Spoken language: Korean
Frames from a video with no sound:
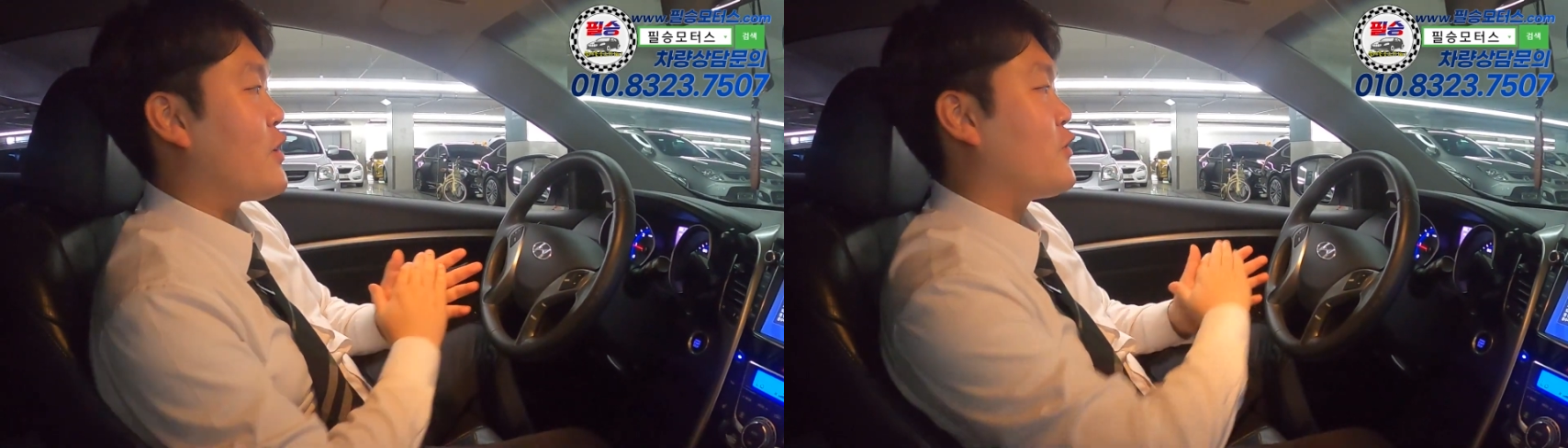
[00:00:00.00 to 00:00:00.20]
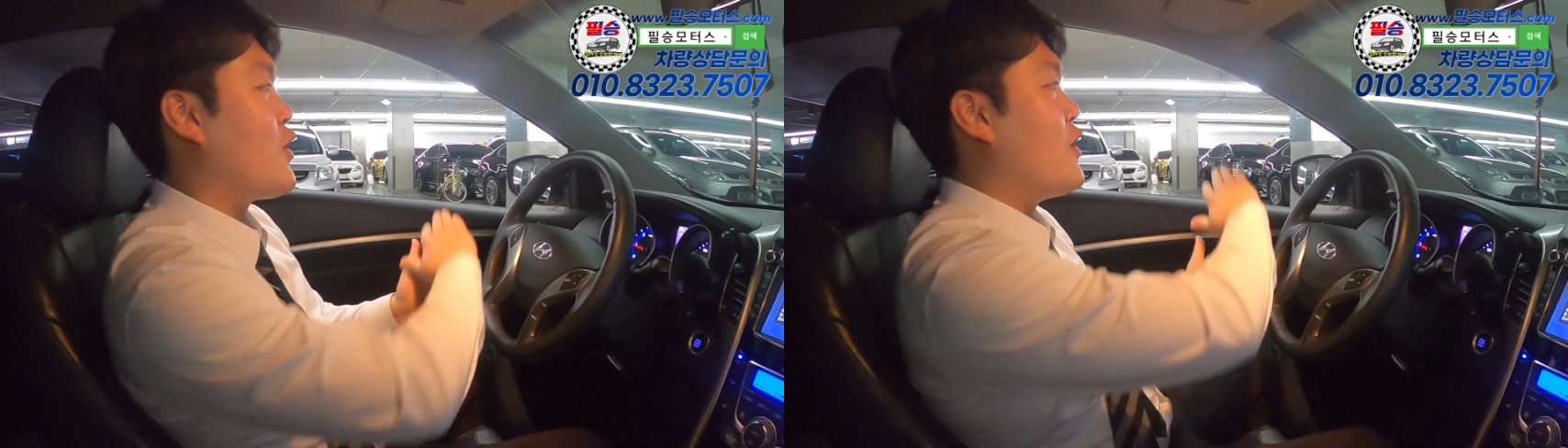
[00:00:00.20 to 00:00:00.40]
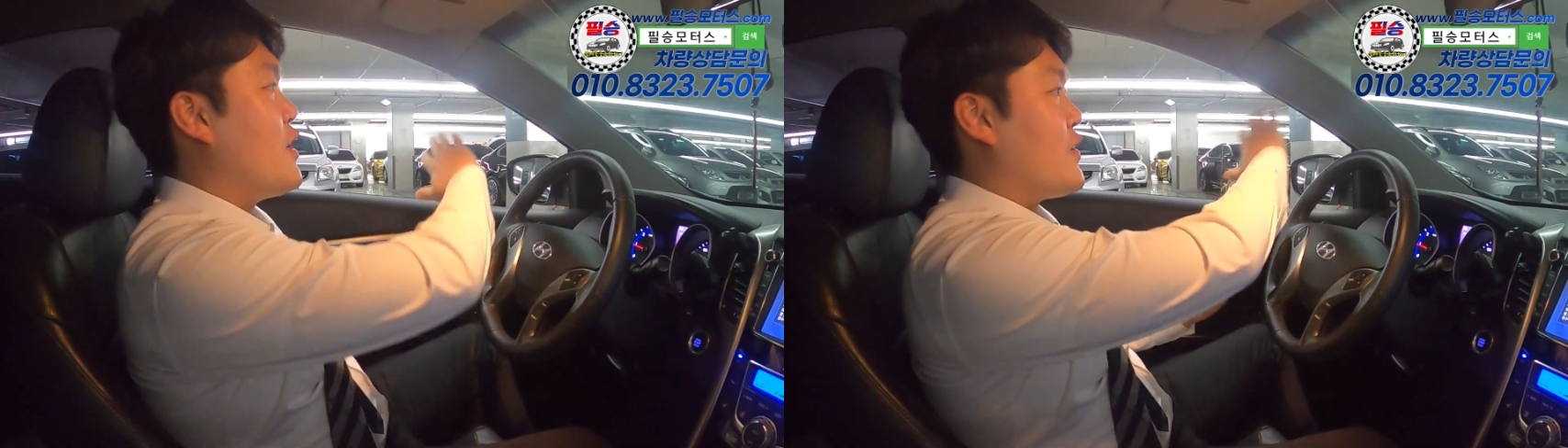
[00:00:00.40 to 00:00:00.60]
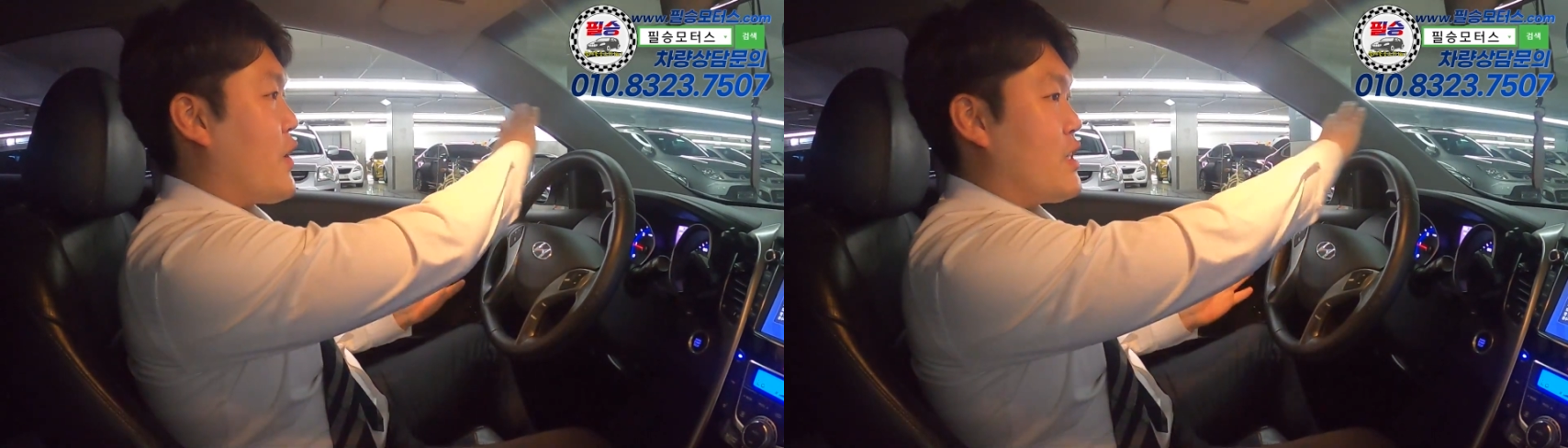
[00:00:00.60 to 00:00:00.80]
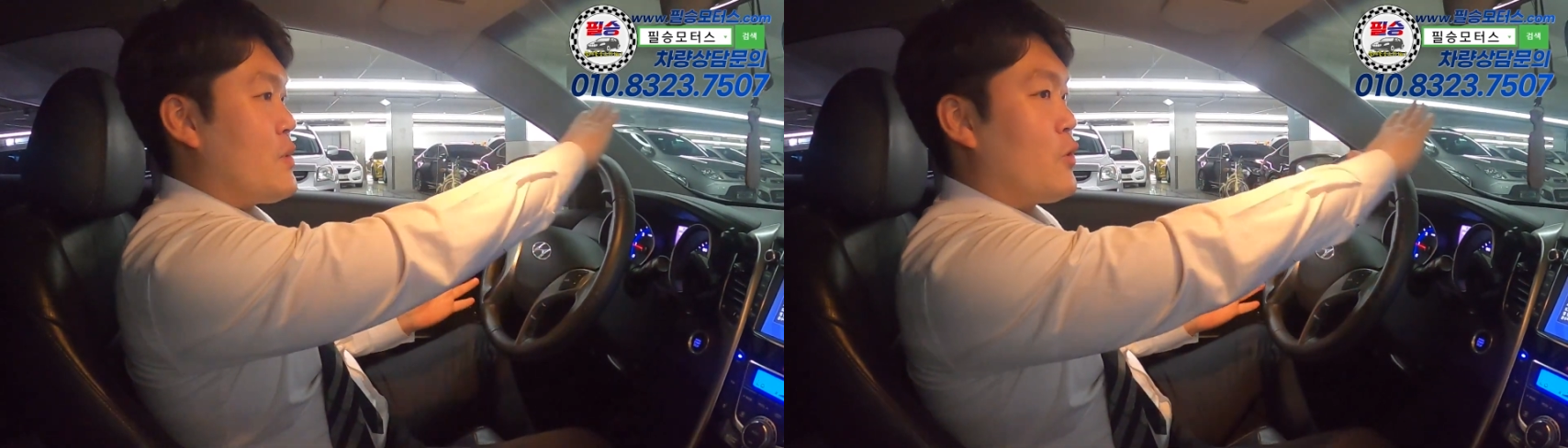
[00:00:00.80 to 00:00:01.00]
있고요
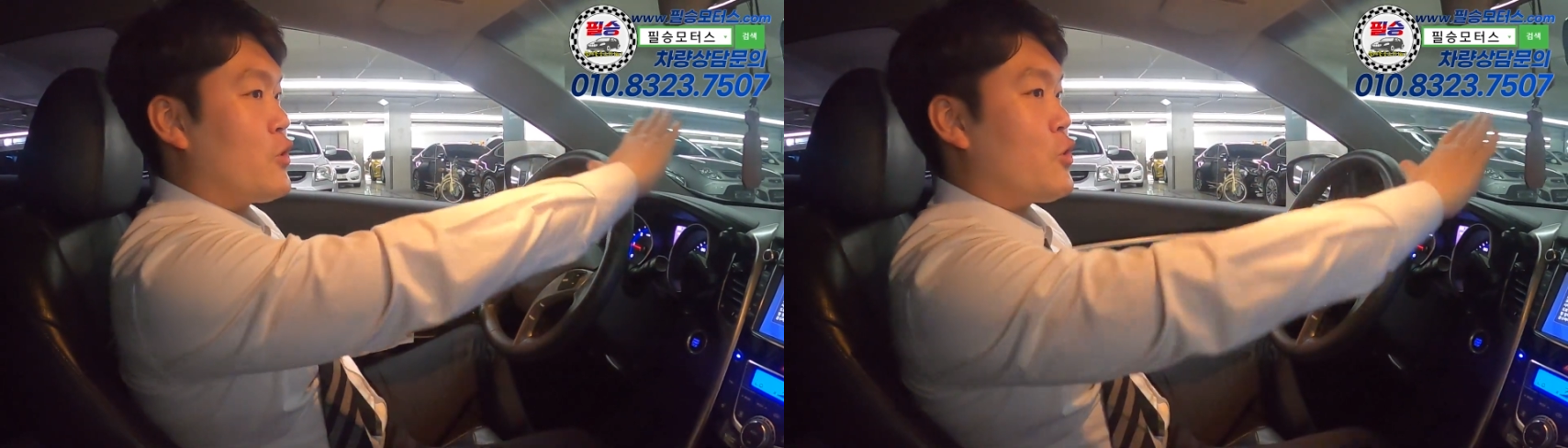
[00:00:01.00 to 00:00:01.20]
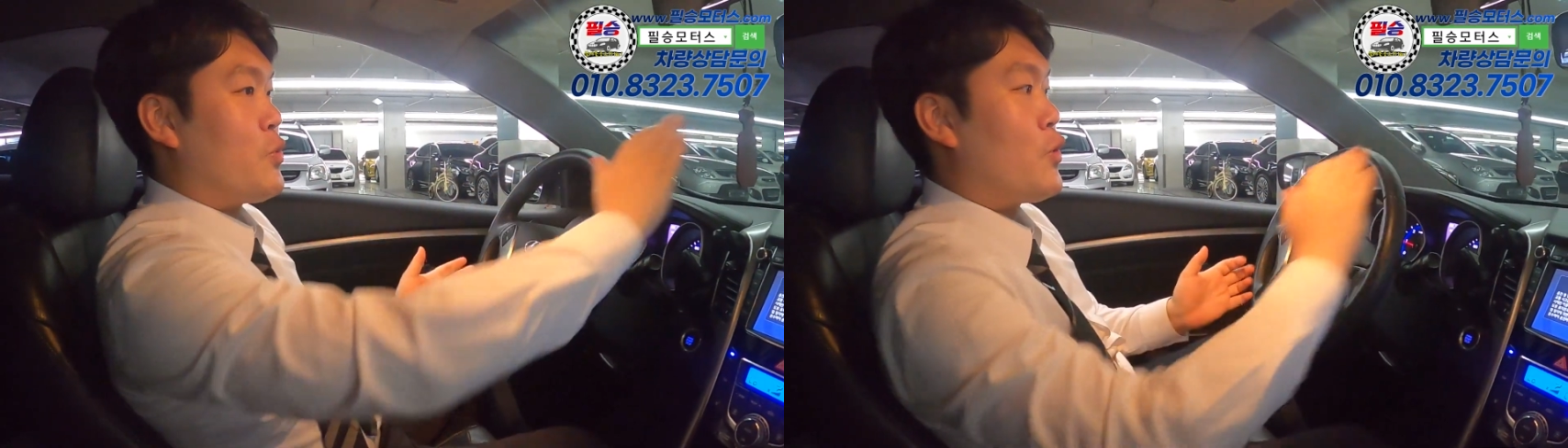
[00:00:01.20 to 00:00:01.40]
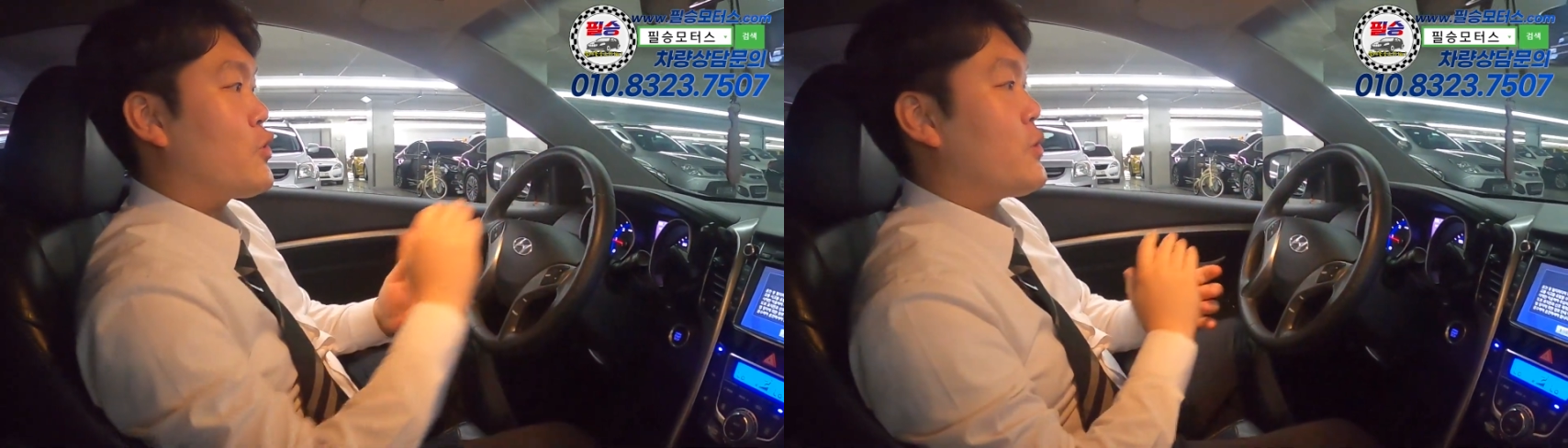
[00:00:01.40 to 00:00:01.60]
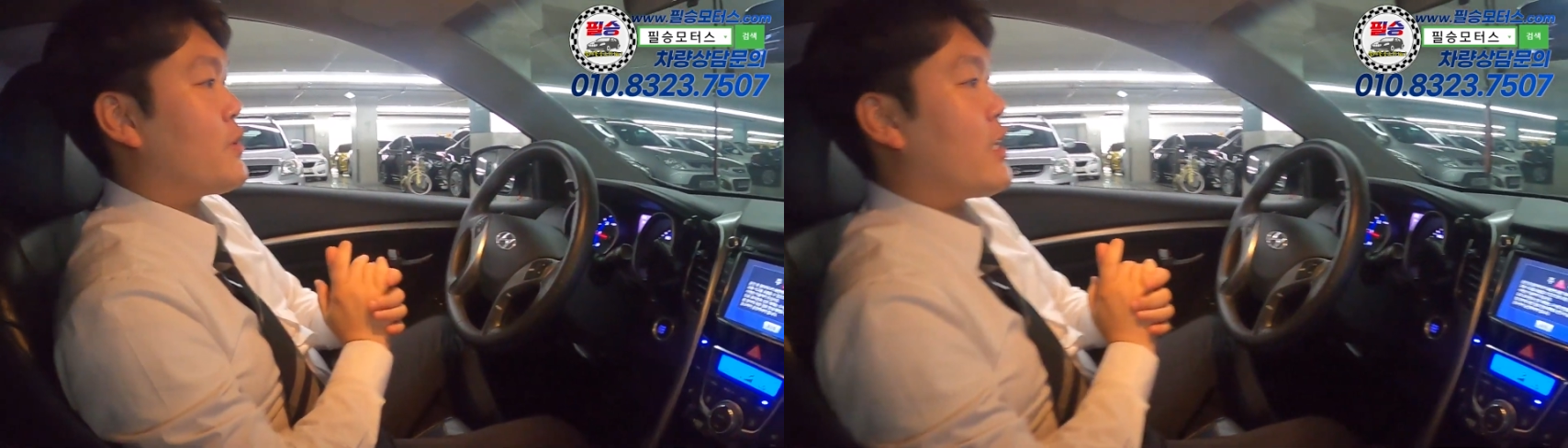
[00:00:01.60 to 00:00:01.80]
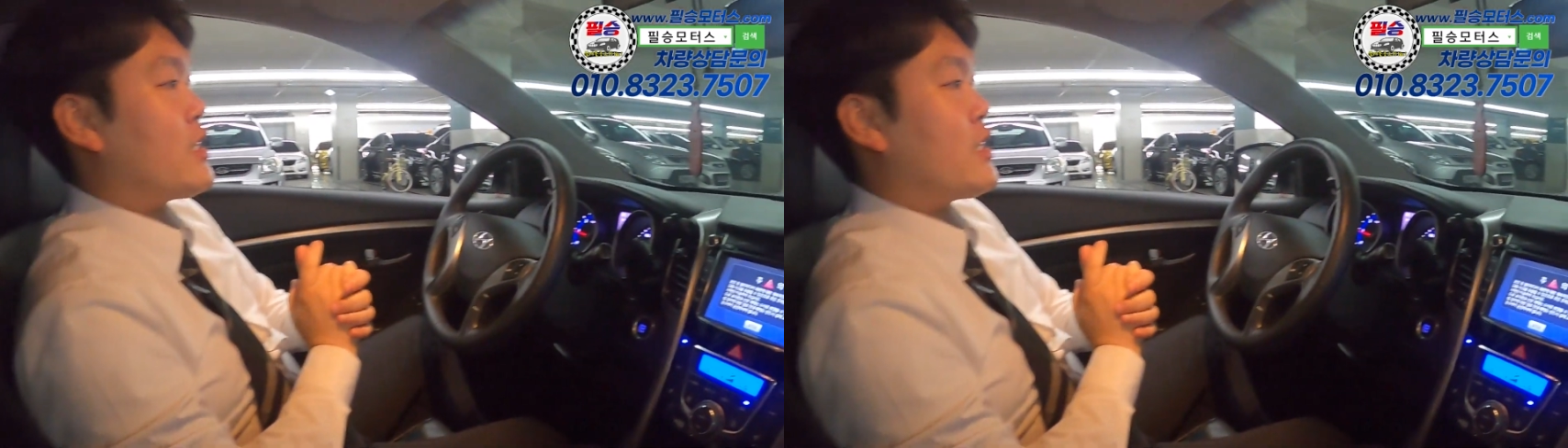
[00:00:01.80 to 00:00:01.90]
대시보드 쭉 보여주시면